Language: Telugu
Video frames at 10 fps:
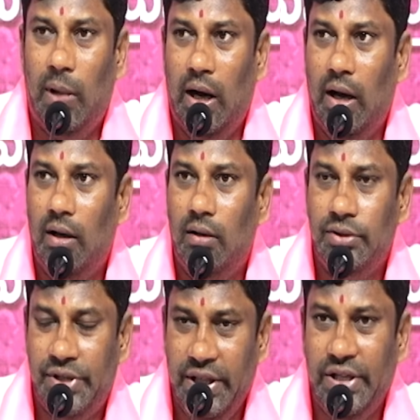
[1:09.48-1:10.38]
మా
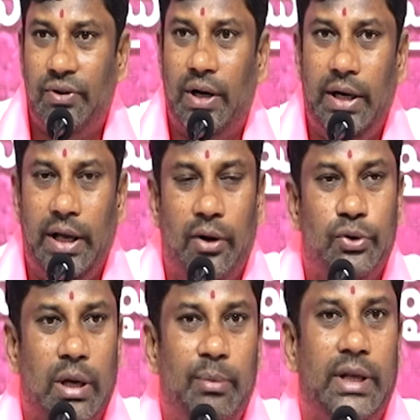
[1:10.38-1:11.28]
జగదీశ్వర్ రెడ్డి గారు
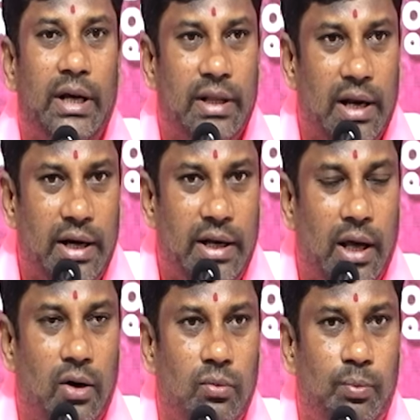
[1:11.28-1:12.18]
సబితాయింద్ర రెడ్డి
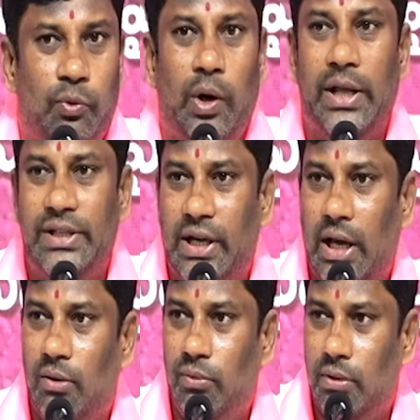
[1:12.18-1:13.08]
గారు పువ్వాడ అజయ్
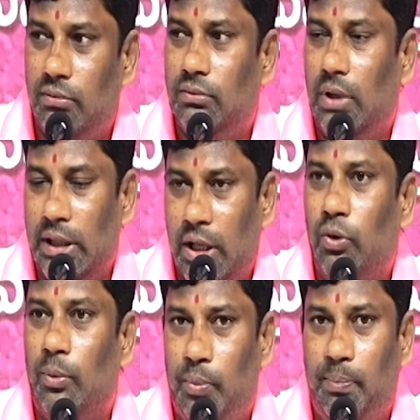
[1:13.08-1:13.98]
గారు వీరు అందరూ
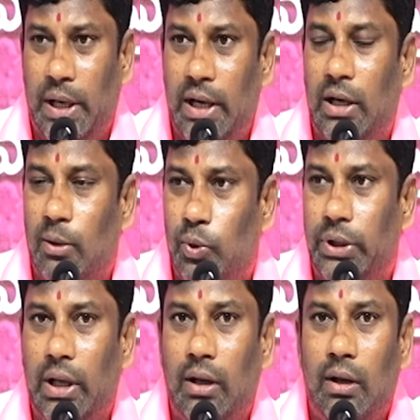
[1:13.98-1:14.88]
కూడా పర్యటనకు
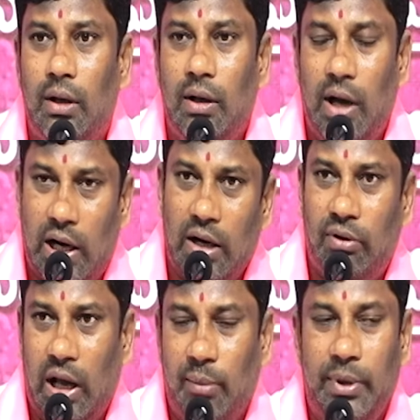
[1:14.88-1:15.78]
పోతే అక్కడ
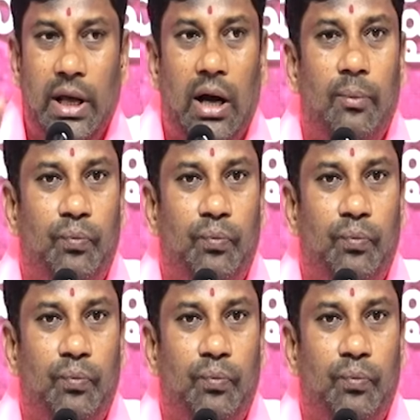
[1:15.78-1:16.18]
వాళ్ళ మీద